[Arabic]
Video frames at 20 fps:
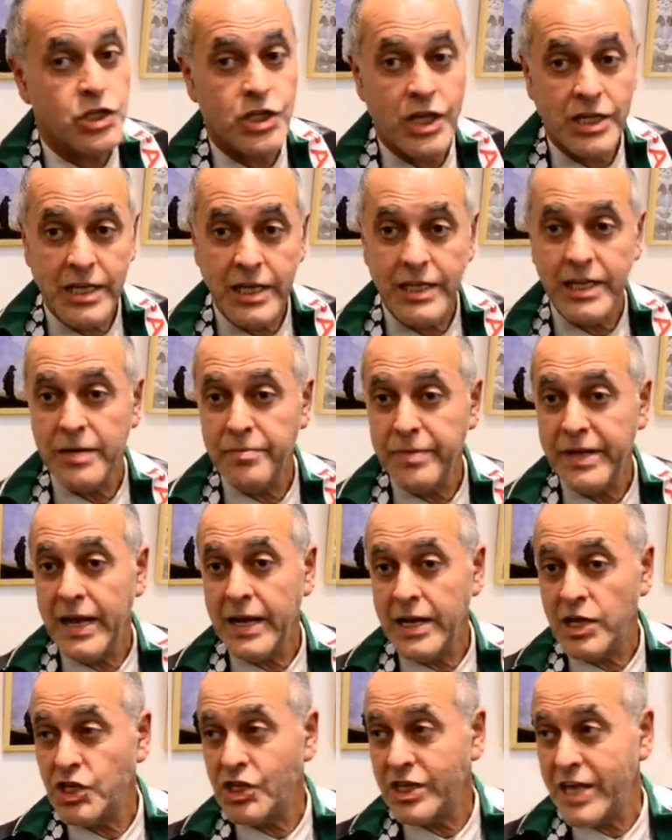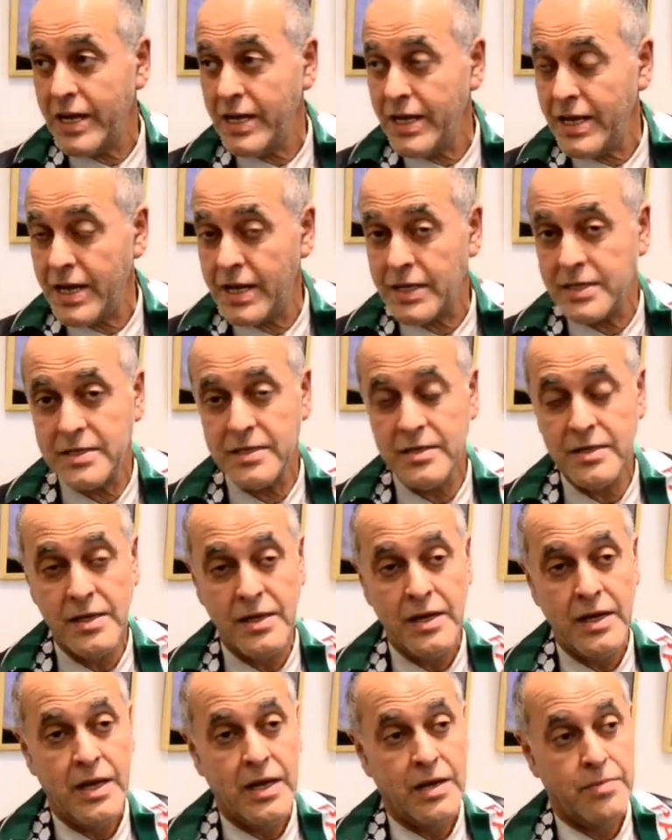جديدا من الإشكاليات
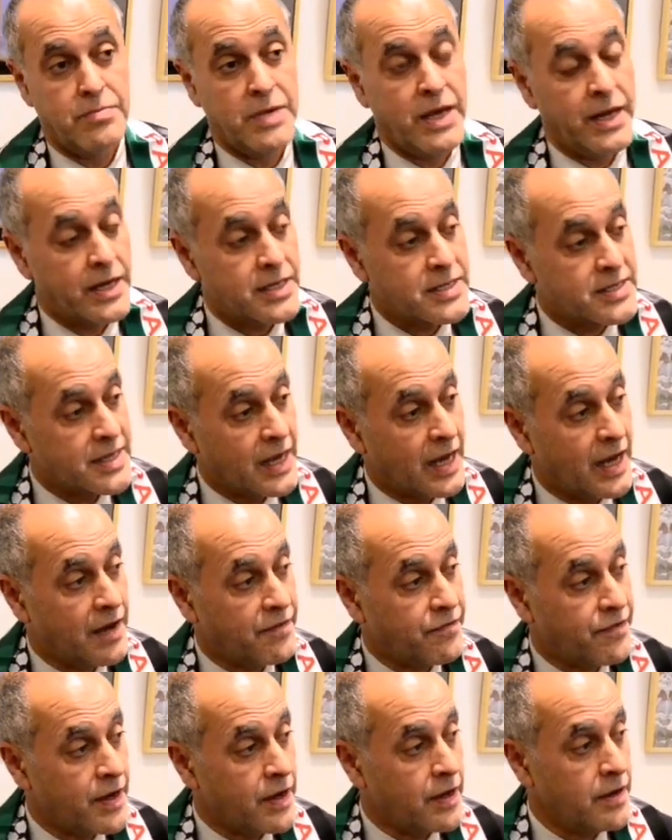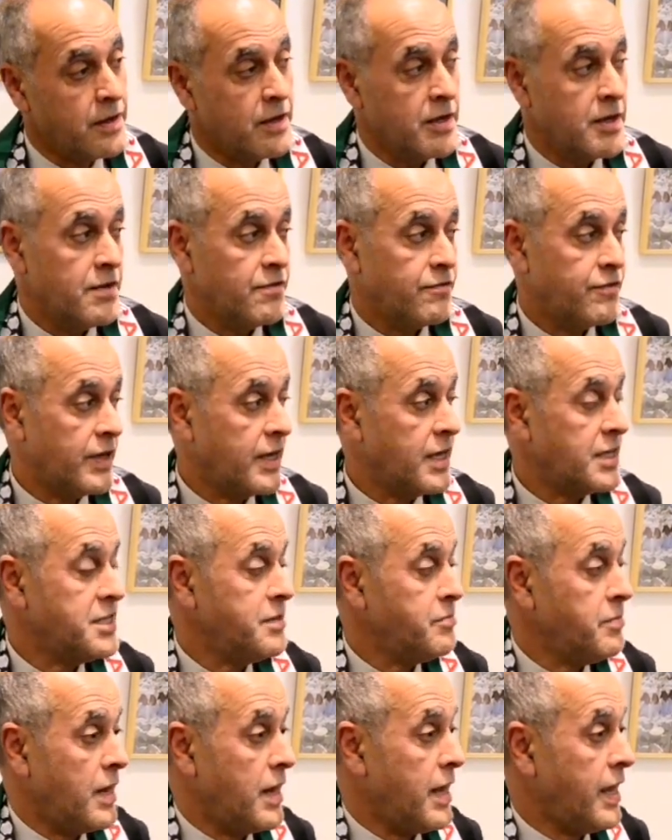مهنة الصحافة في
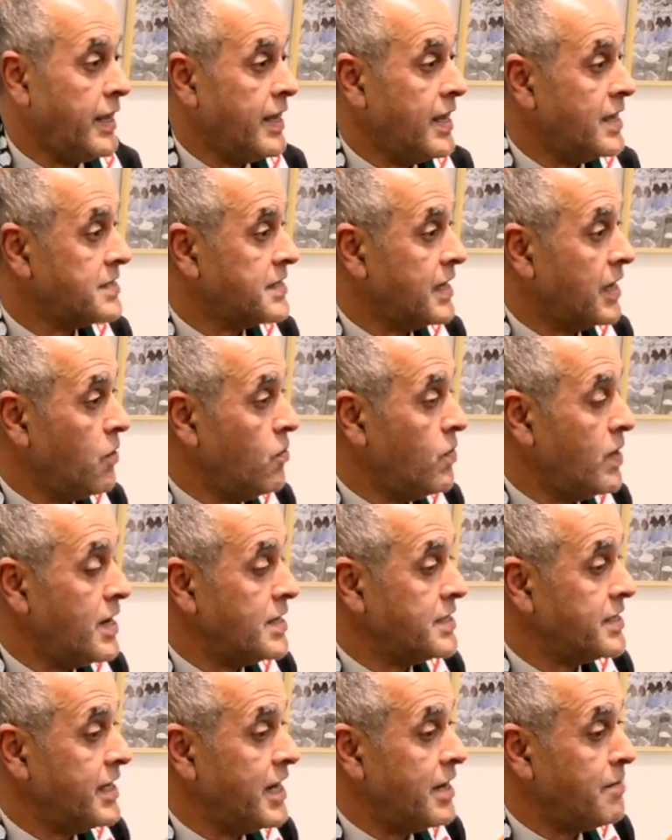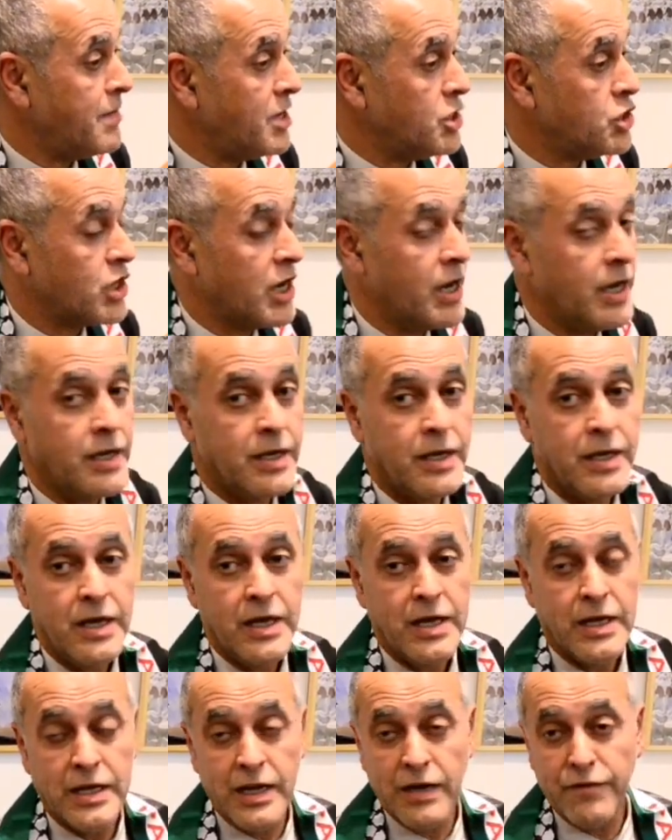كثير من الأحيان تحولت إلى ملجأ
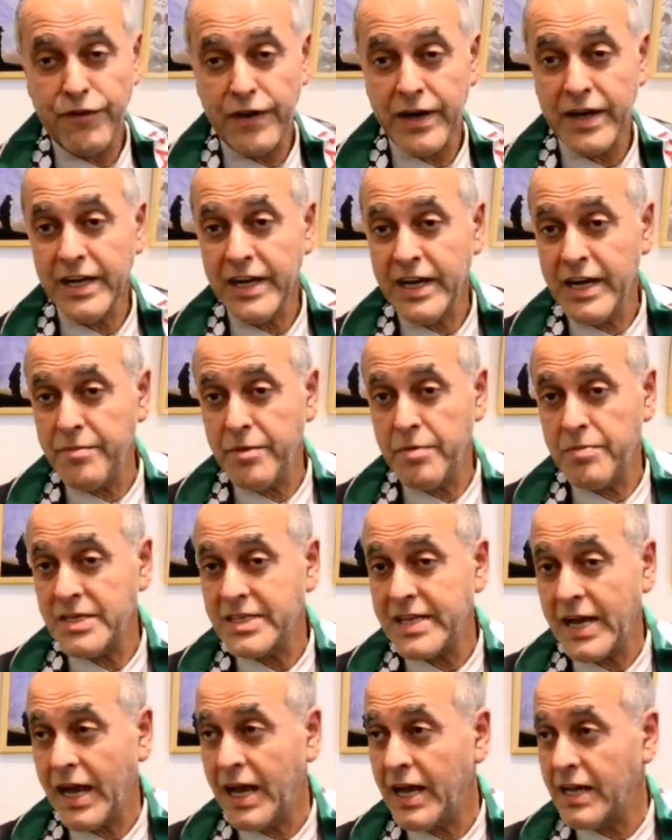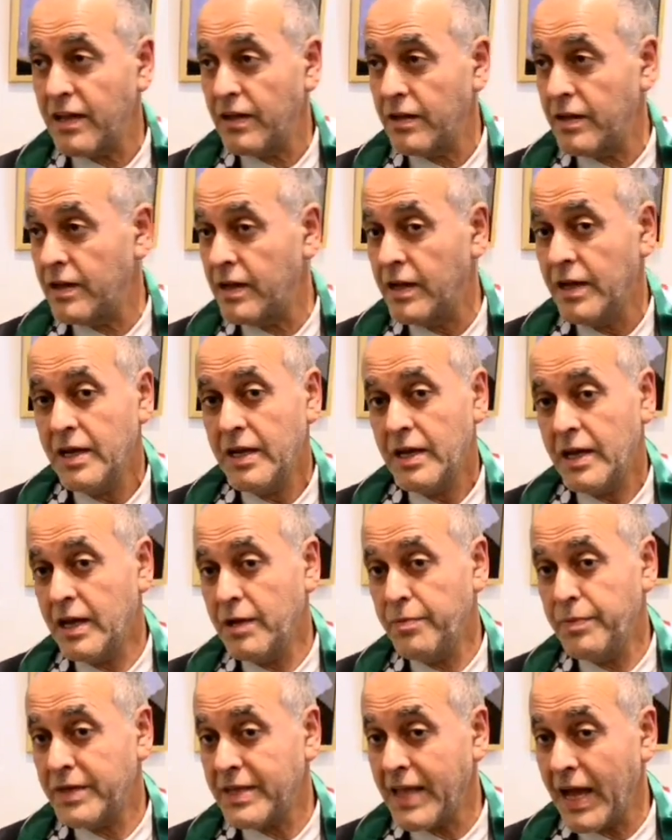للفارين من مساحات
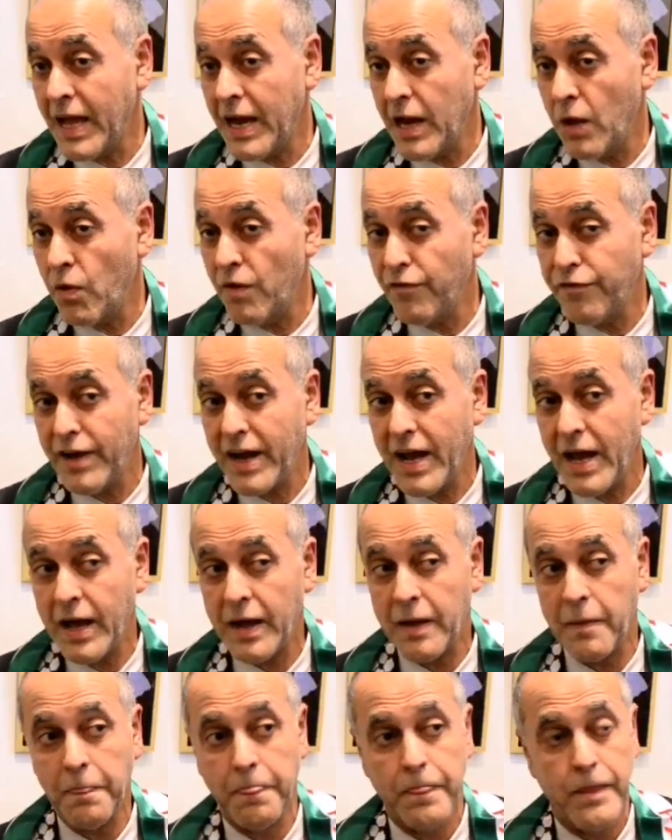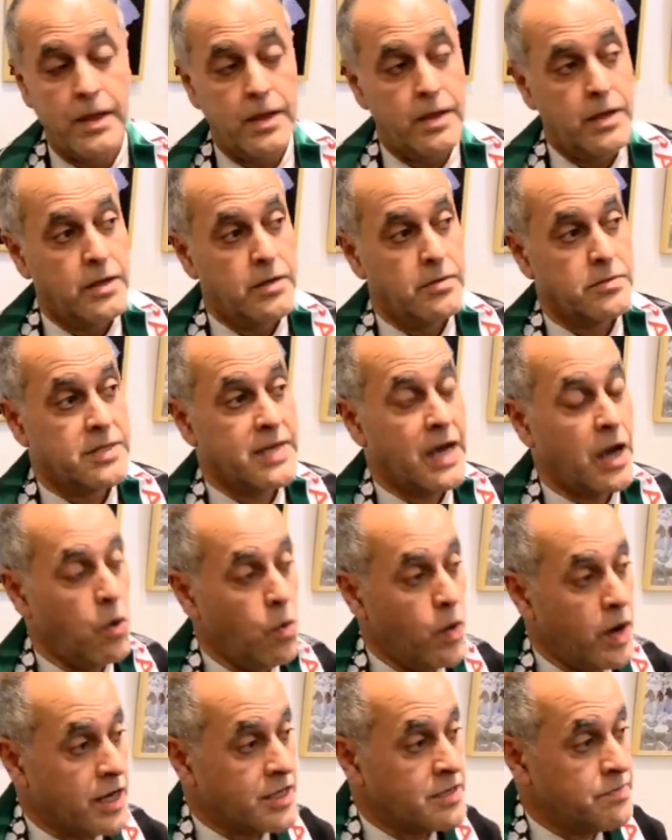البطالة والفراغ
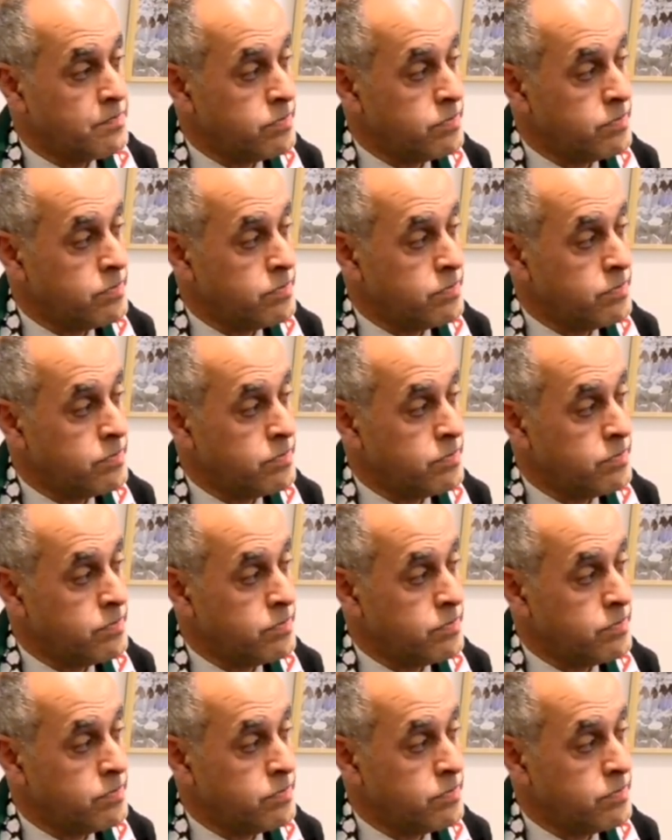تحولت